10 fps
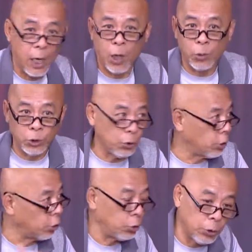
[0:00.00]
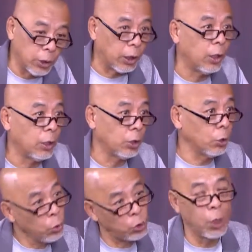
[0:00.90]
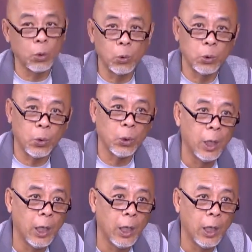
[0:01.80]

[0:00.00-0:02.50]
然后去这儿去那儿，这都需要沟通。